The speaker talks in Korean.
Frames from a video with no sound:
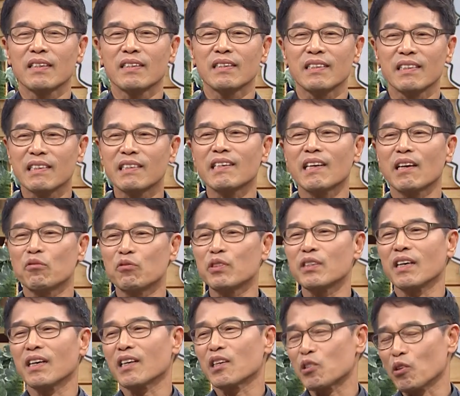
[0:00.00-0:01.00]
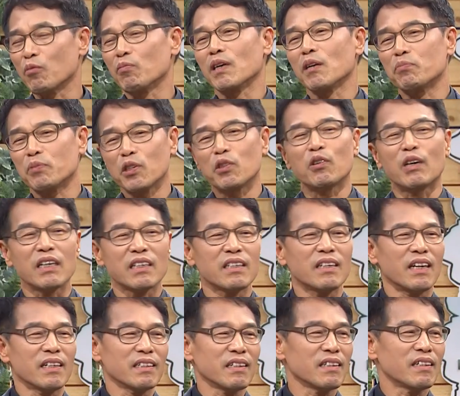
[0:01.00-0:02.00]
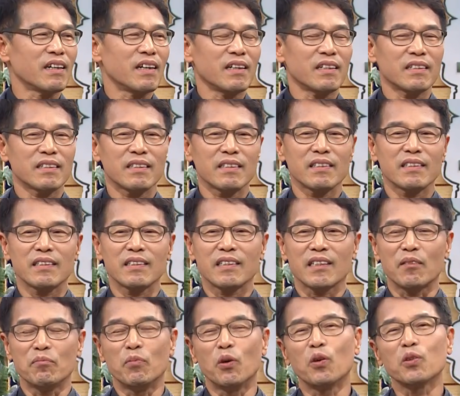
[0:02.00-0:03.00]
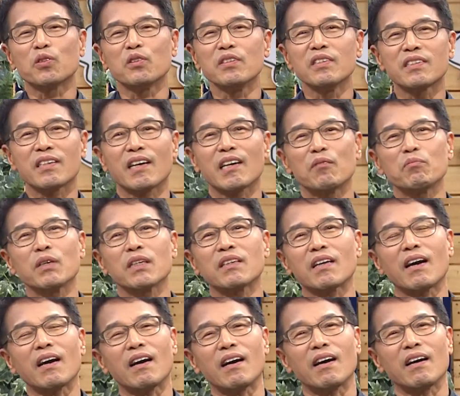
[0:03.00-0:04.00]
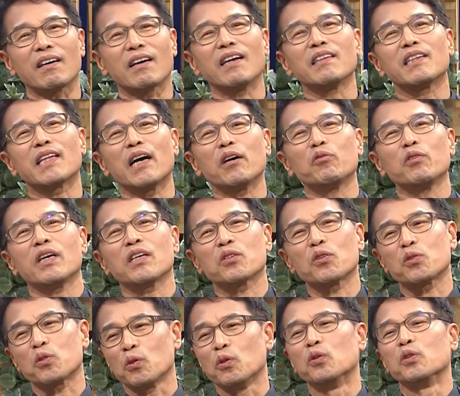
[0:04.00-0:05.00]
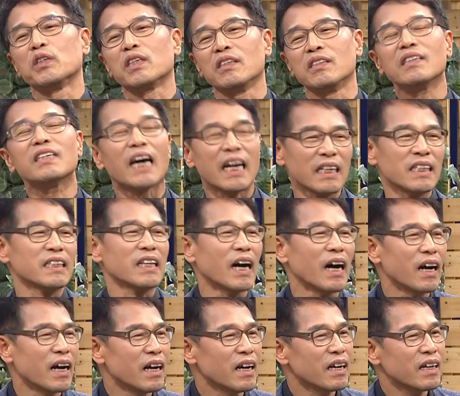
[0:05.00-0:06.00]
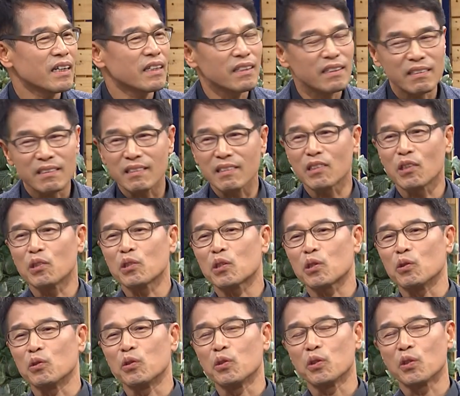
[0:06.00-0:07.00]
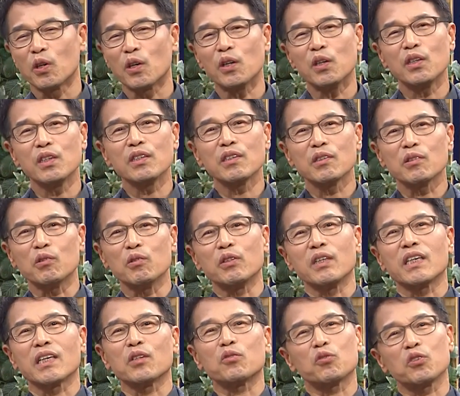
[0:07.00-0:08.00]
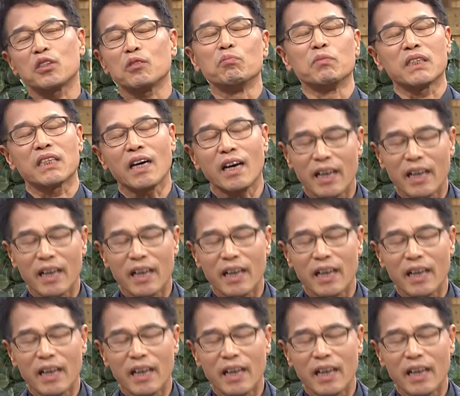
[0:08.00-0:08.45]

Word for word: 이게 우리에게 정말 필요한 게 아닌가. 모든 그러니까 사람이 다 간다고 해서 좋은 길은 아니다. 음. 이런 교훈도 우리에게 주십니다.